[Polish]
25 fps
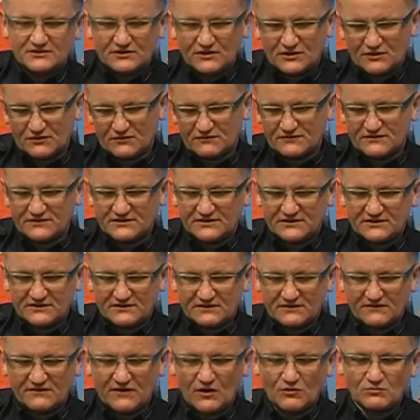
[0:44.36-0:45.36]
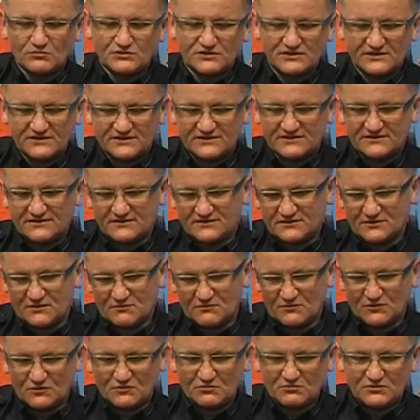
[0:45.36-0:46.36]
kierowcy wałbrzyscy
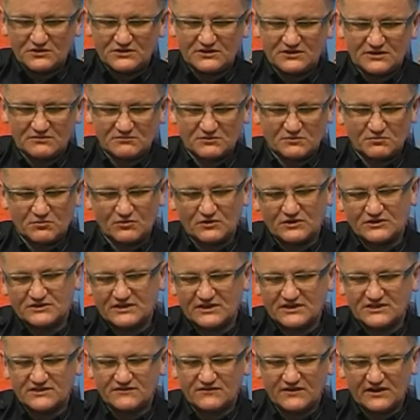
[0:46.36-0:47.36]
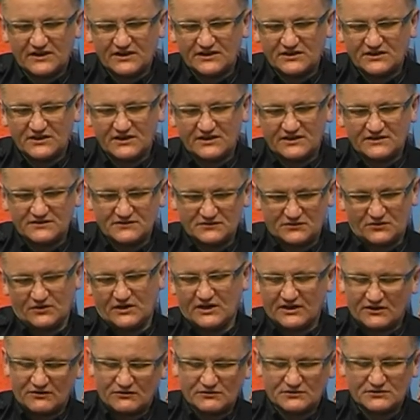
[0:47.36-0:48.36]
są odbiciem społeczeństwa i nie jest to
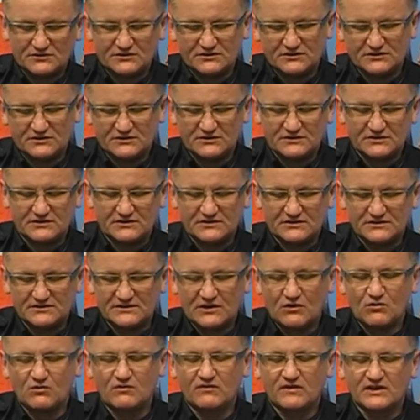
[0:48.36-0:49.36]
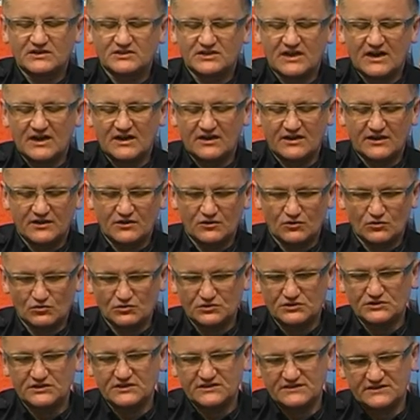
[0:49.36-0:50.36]
jakoś e, zauważalne
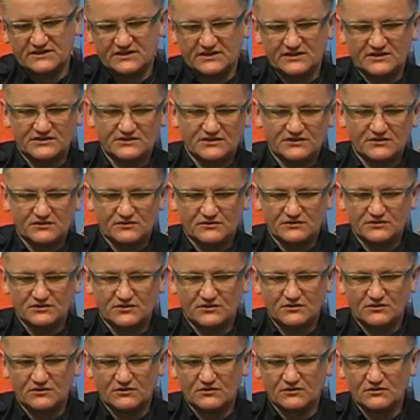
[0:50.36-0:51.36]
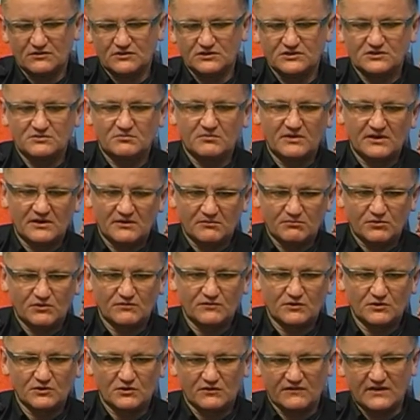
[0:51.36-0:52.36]
różnice, jeśli chodzi o liczbę
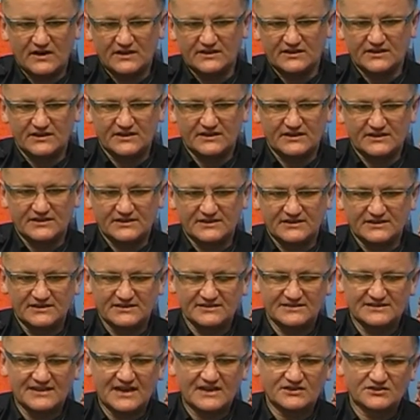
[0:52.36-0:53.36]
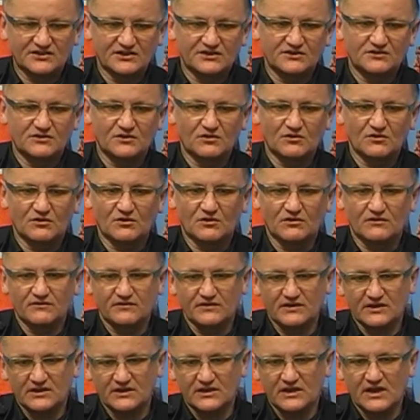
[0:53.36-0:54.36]
powodowanych e, zdarzeń
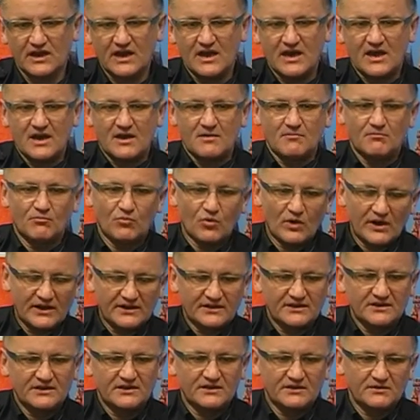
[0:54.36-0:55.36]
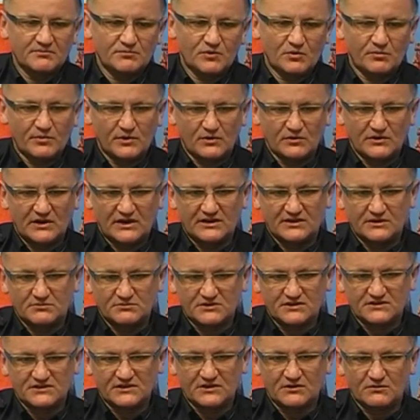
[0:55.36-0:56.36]
drogowych, błędy popełniane
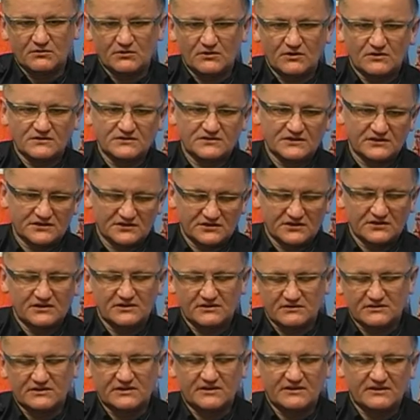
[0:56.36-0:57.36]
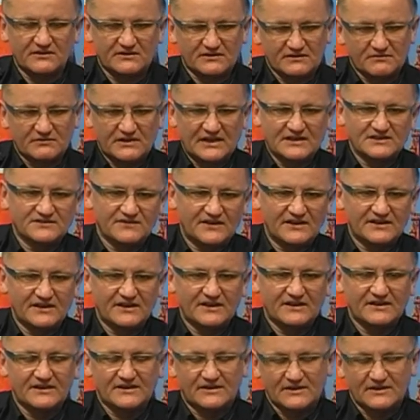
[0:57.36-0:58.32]
przez kierujących, czyli te tak zwane